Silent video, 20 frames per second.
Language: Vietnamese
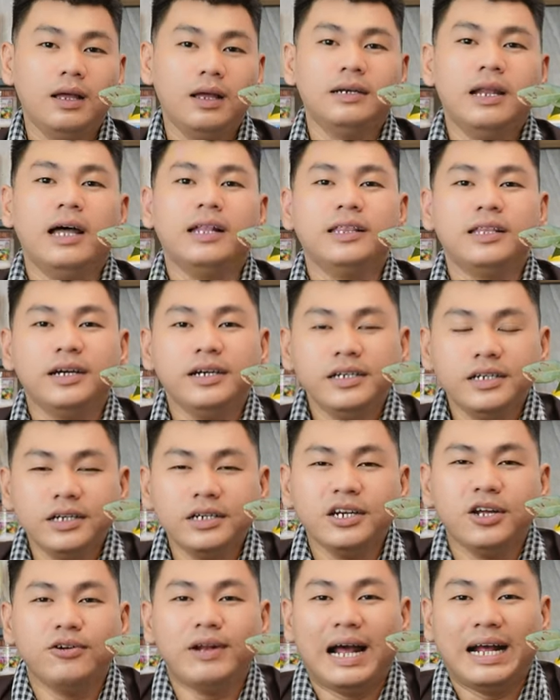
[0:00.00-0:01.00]
Nên tưới
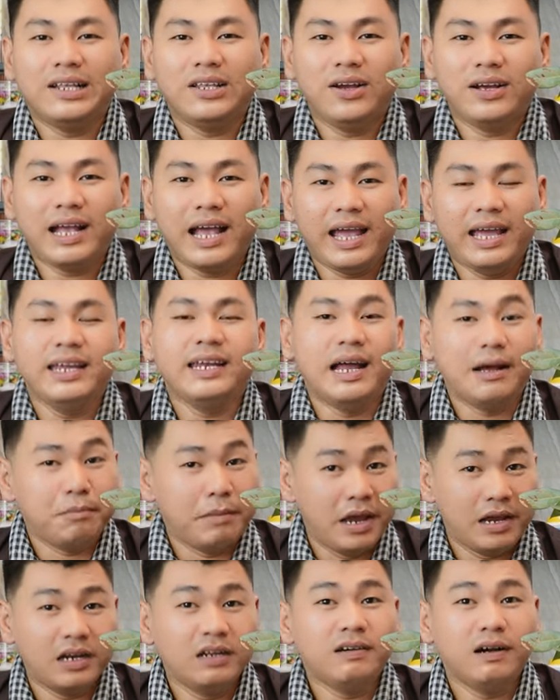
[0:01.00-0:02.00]
nước đều đặn cho cây, đặc
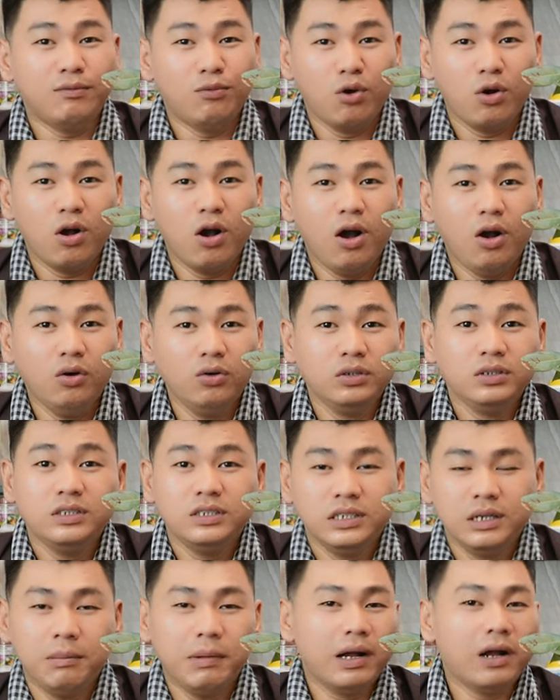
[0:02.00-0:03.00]
biệt là vào mùa khô.
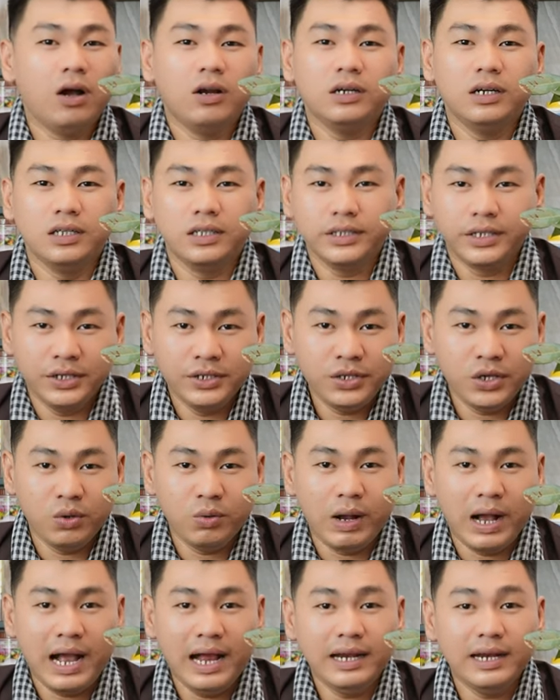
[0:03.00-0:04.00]
Nhưng bà con đừng tưới nhiều
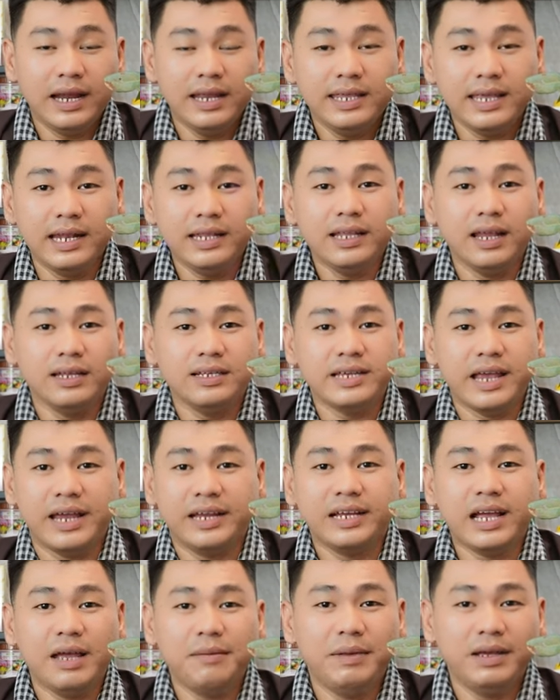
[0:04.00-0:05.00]
quá để tránh tình
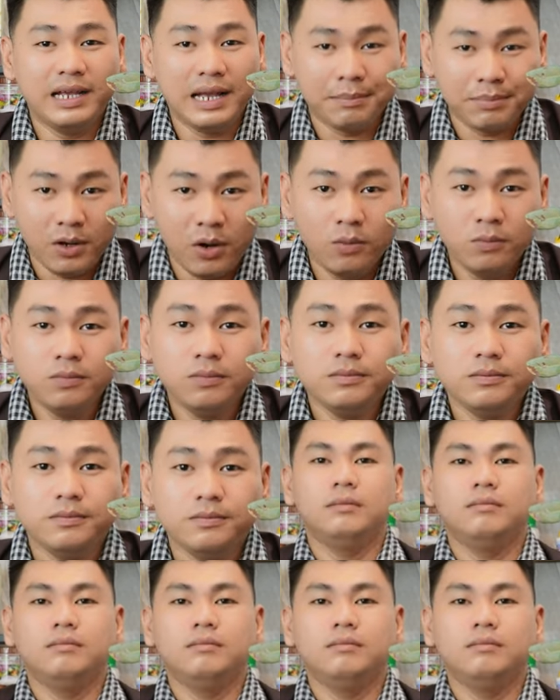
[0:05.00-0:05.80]
trạng cây bị ngập úng.